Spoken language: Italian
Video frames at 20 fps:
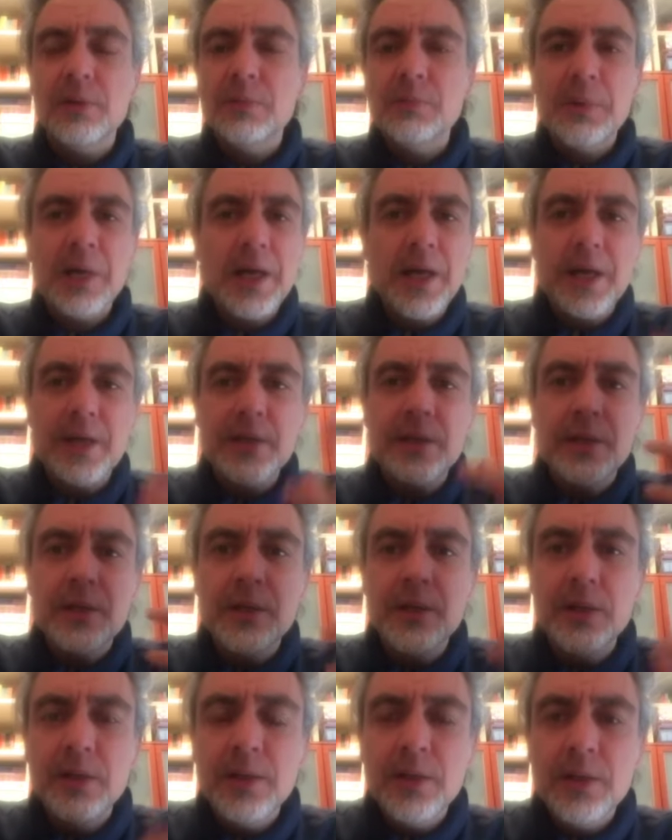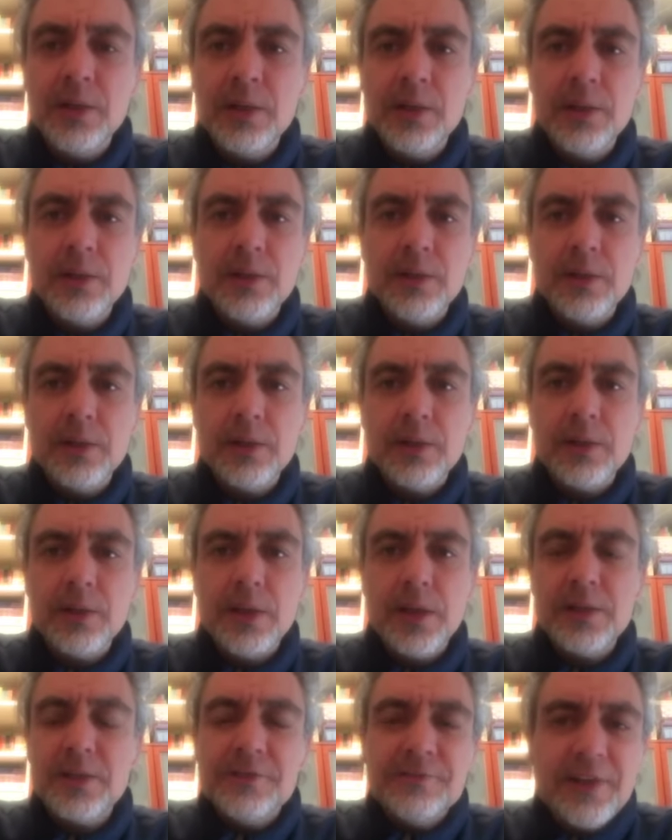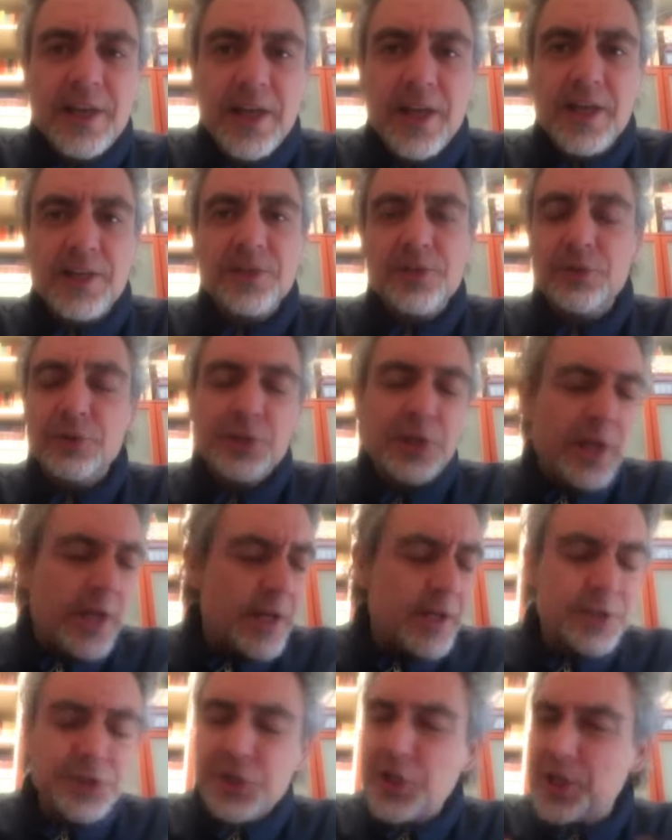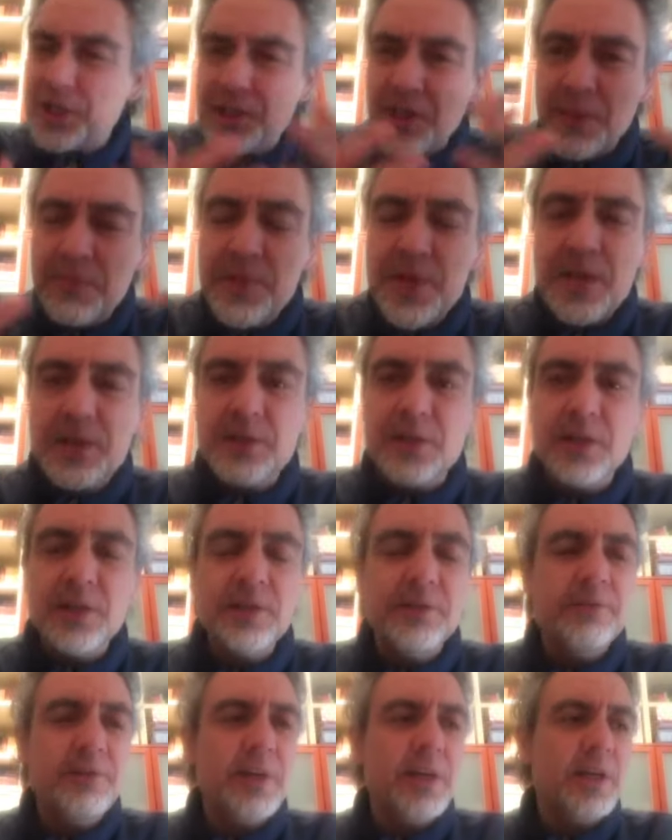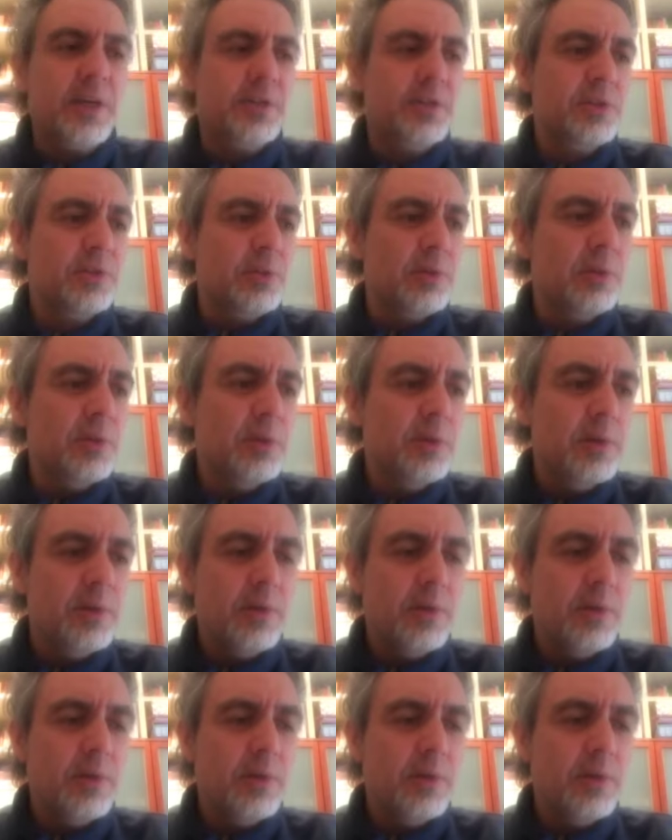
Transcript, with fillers: magari è diverso, cioè certamente è diverso